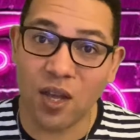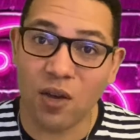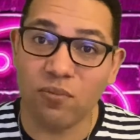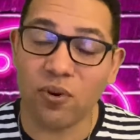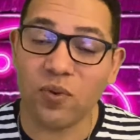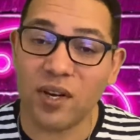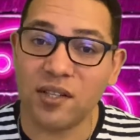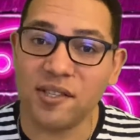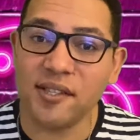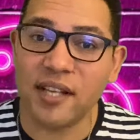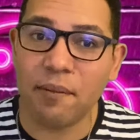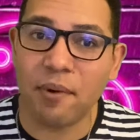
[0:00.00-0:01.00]
Pourquoi je
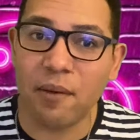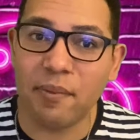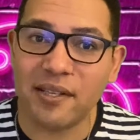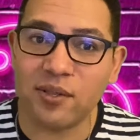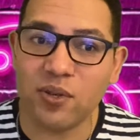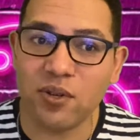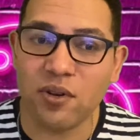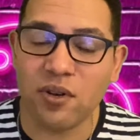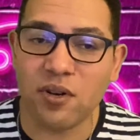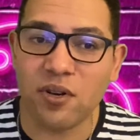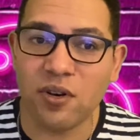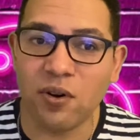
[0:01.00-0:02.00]
dis ça bah, Parce que
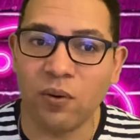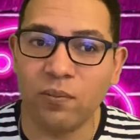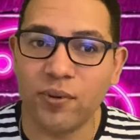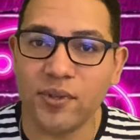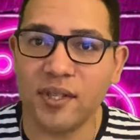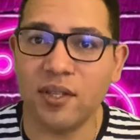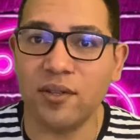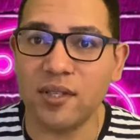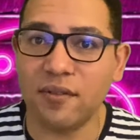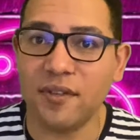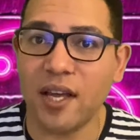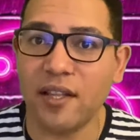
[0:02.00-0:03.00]
euh, on peut
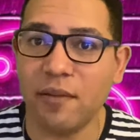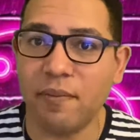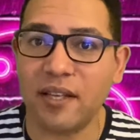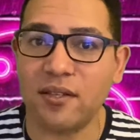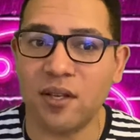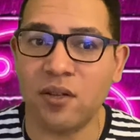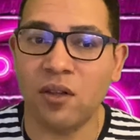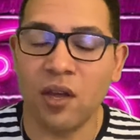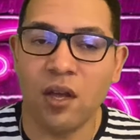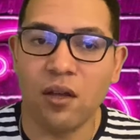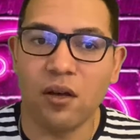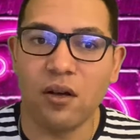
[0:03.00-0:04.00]
s'identifier à des personnes,
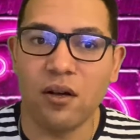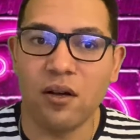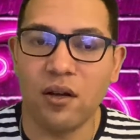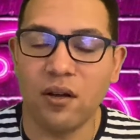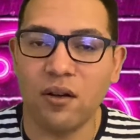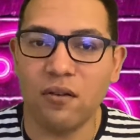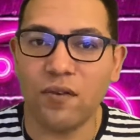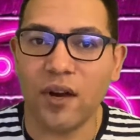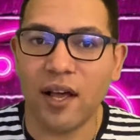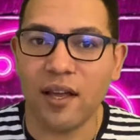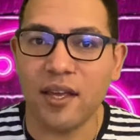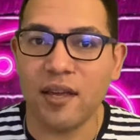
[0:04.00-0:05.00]
euh,
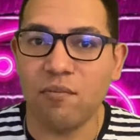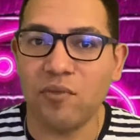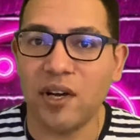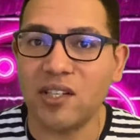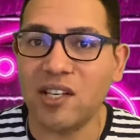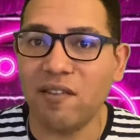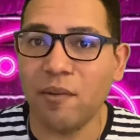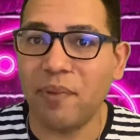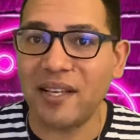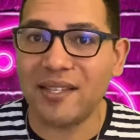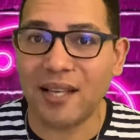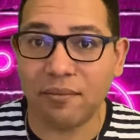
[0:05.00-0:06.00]
voilà. Et moi, j'avais
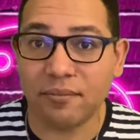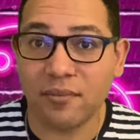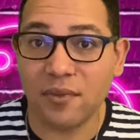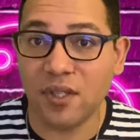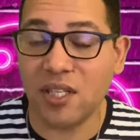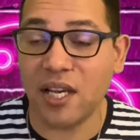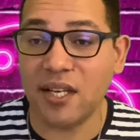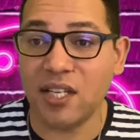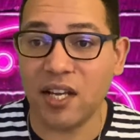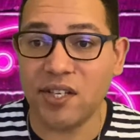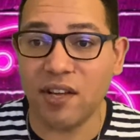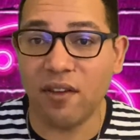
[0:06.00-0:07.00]
pas ça.
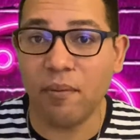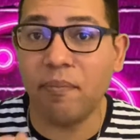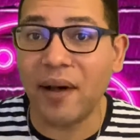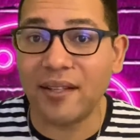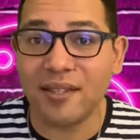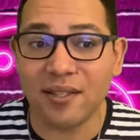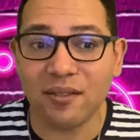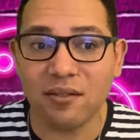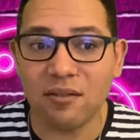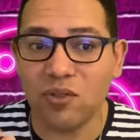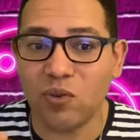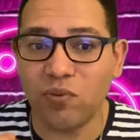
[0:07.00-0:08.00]
J'avais pas,
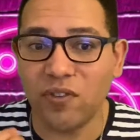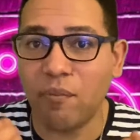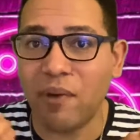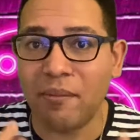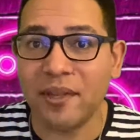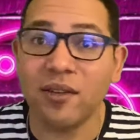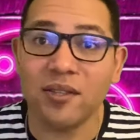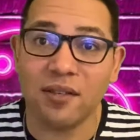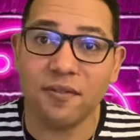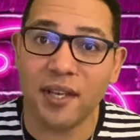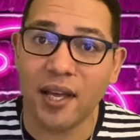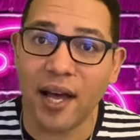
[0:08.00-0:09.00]
je pouvais pas
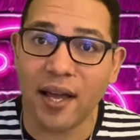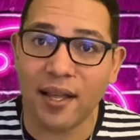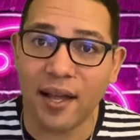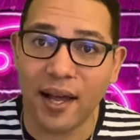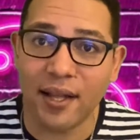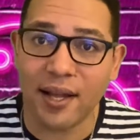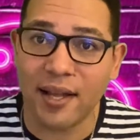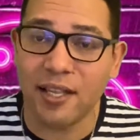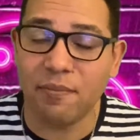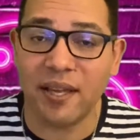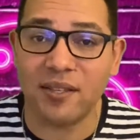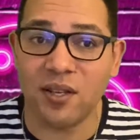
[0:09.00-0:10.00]
m'identifier à,
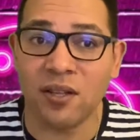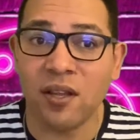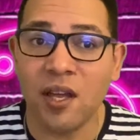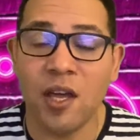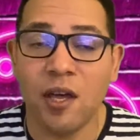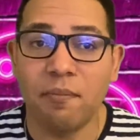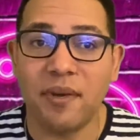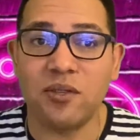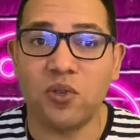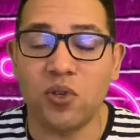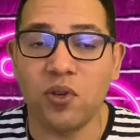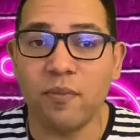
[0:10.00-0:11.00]
des personnes
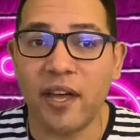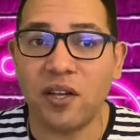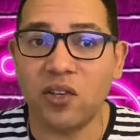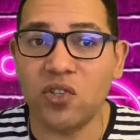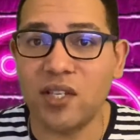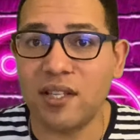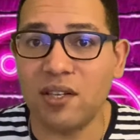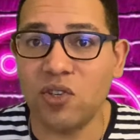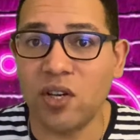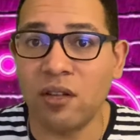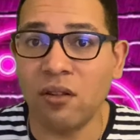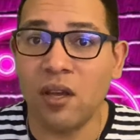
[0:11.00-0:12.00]
parce que bah, quand j'étais
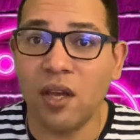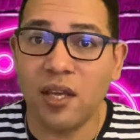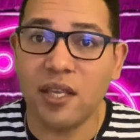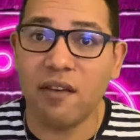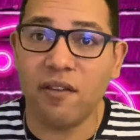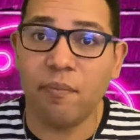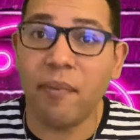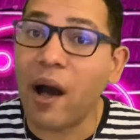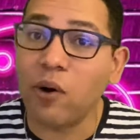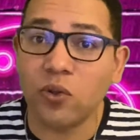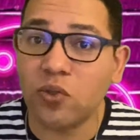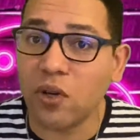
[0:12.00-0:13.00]
jeune, il n'y avait
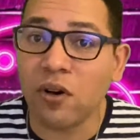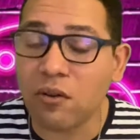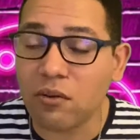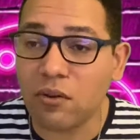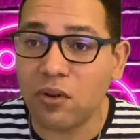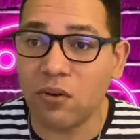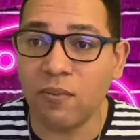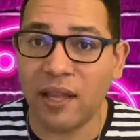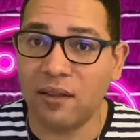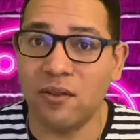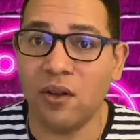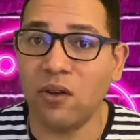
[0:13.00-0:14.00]
pas autant que
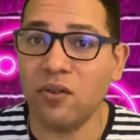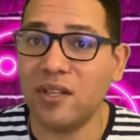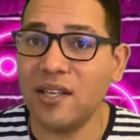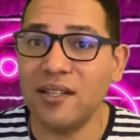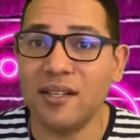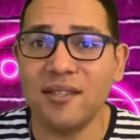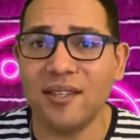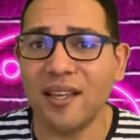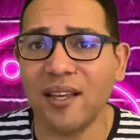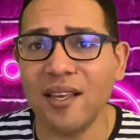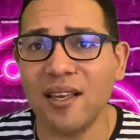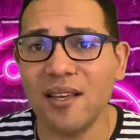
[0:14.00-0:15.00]
maintenant des,
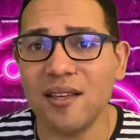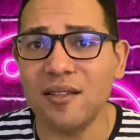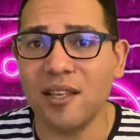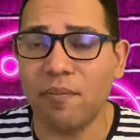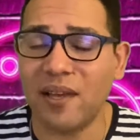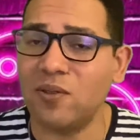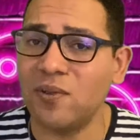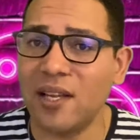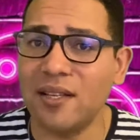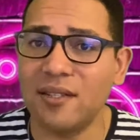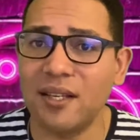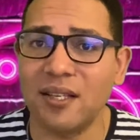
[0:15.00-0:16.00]
séries, des
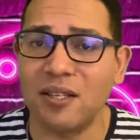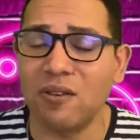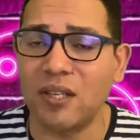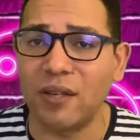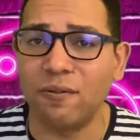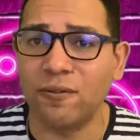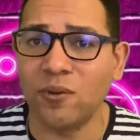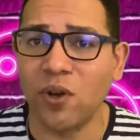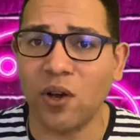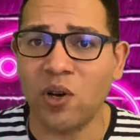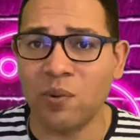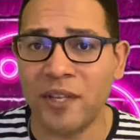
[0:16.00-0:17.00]
personnalités qui, qui, font
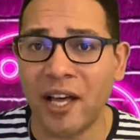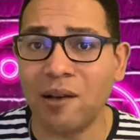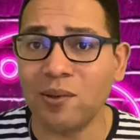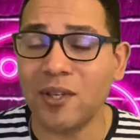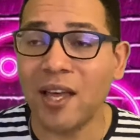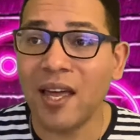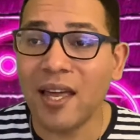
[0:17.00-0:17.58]
leur coming out.